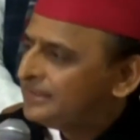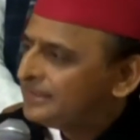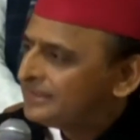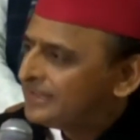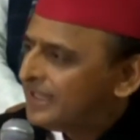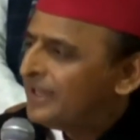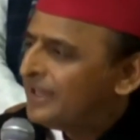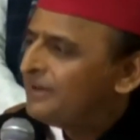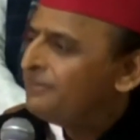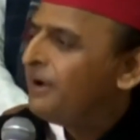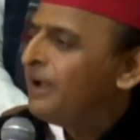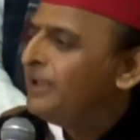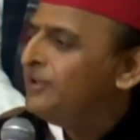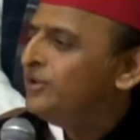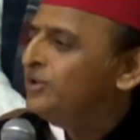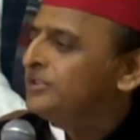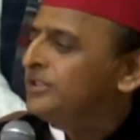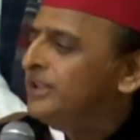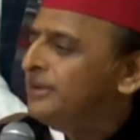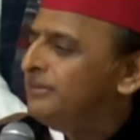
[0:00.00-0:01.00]
किसान
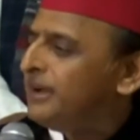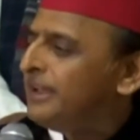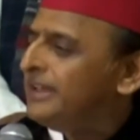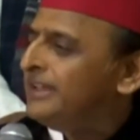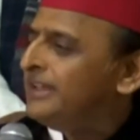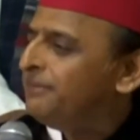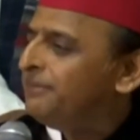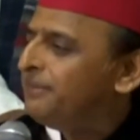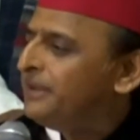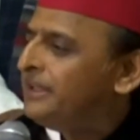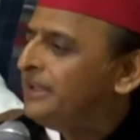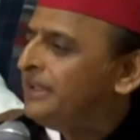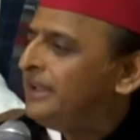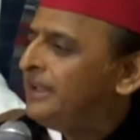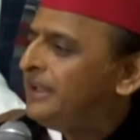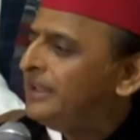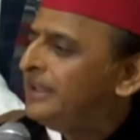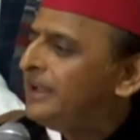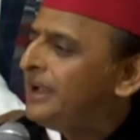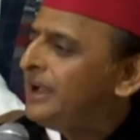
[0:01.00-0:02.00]
भाइयों से हमारी अपील
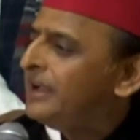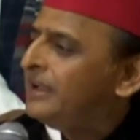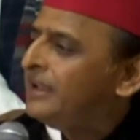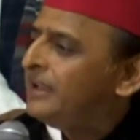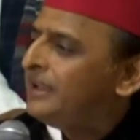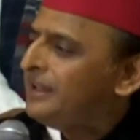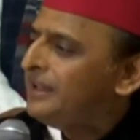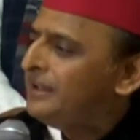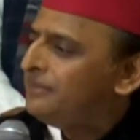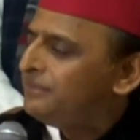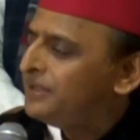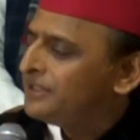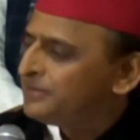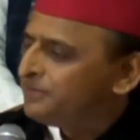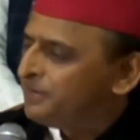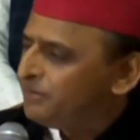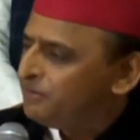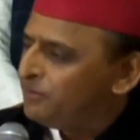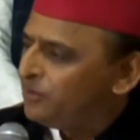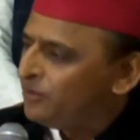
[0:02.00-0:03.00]
है कि अकेले मंच
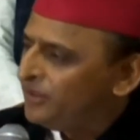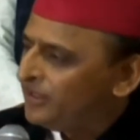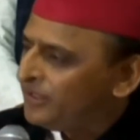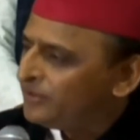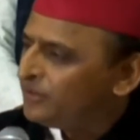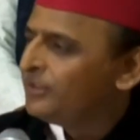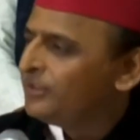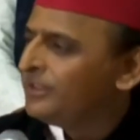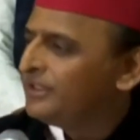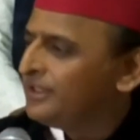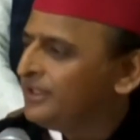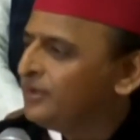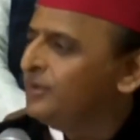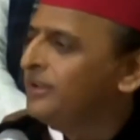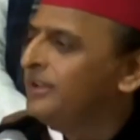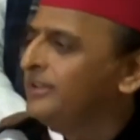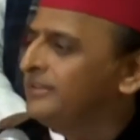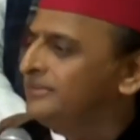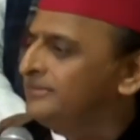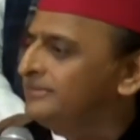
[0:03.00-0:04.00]
पे बोलने तो देते
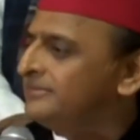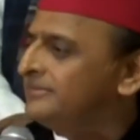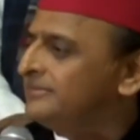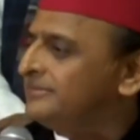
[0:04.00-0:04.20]
उन्हें